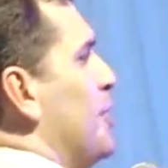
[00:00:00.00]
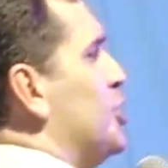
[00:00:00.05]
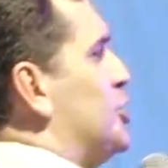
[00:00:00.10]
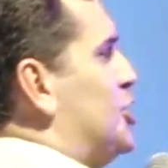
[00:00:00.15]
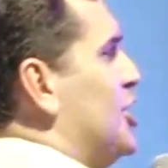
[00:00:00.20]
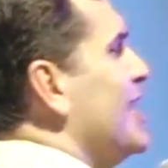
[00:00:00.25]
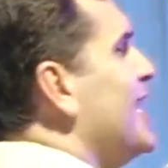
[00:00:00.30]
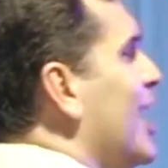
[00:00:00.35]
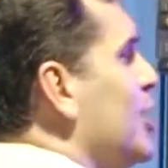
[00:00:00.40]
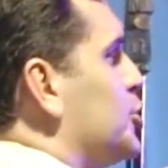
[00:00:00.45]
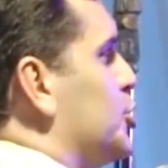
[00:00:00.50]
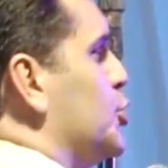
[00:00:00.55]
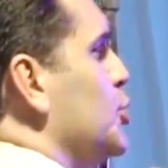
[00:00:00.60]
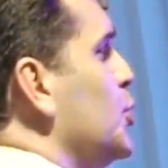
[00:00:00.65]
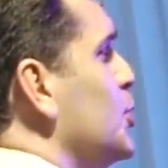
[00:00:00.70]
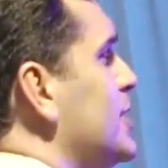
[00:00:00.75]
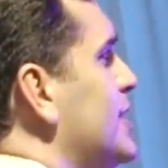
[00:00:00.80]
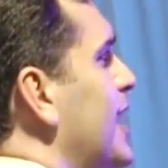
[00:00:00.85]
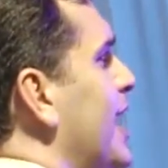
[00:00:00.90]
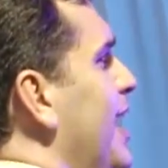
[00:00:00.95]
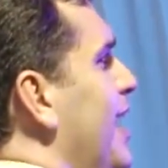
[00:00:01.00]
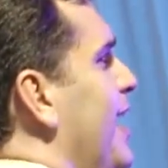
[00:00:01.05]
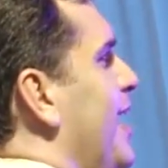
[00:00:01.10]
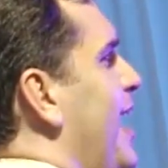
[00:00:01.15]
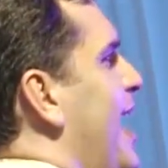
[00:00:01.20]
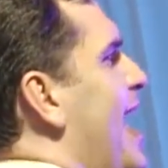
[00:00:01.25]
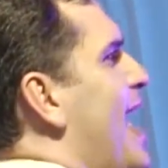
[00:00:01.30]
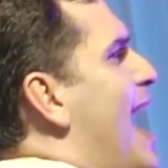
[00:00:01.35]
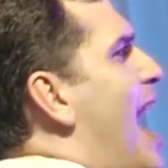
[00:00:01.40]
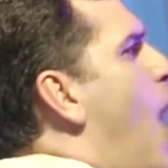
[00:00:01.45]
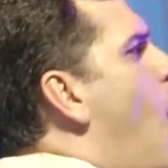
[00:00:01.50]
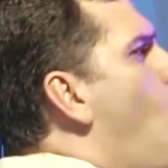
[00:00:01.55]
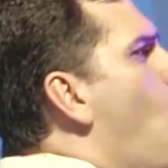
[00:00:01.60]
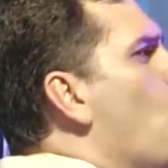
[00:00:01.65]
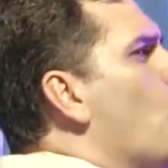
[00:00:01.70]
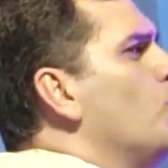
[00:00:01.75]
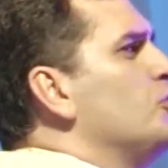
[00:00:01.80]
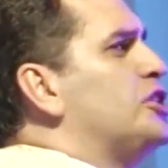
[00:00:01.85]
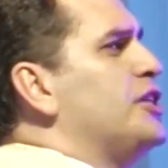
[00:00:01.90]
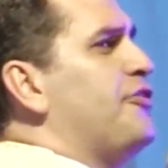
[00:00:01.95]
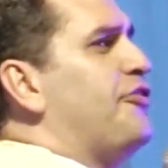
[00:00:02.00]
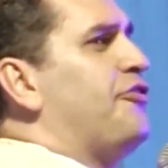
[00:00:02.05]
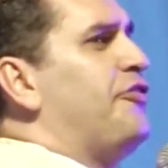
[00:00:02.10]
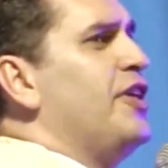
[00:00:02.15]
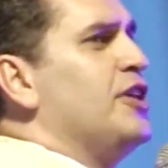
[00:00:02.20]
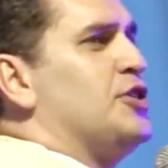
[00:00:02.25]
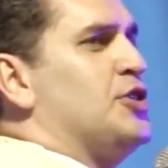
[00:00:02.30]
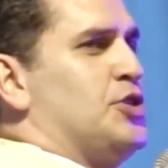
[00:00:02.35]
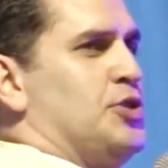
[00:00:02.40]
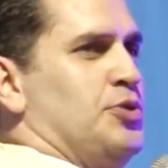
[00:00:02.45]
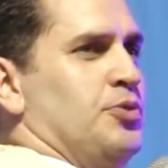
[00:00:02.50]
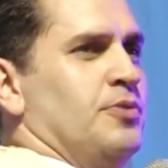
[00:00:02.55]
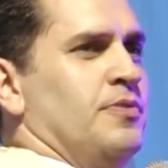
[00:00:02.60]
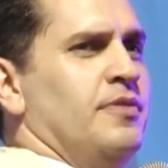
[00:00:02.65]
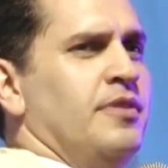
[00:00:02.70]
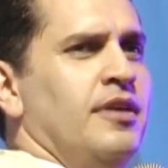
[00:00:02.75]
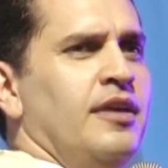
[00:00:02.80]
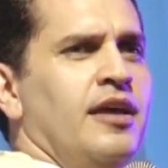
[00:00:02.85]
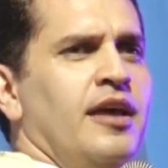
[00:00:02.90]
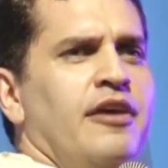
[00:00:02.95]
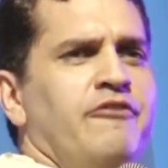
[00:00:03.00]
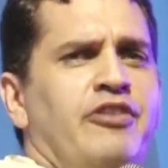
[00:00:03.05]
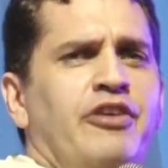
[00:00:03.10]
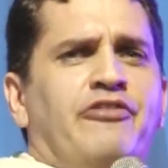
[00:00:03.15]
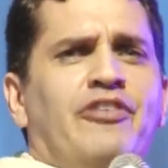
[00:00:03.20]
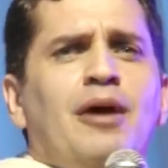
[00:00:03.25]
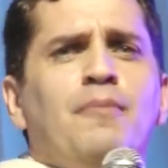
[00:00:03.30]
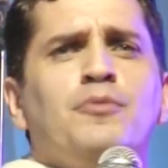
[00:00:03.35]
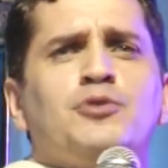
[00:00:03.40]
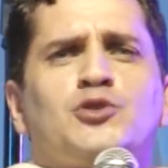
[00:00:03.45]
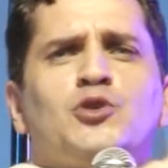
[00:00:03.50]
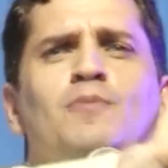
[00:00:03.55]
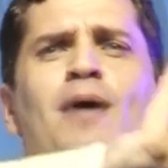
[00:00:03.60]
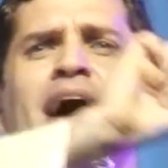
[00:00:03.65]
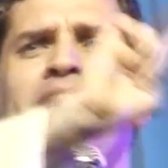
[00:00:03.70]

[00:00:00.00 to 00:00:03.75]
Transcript: pedir ajuda é algo difícil. Vivemos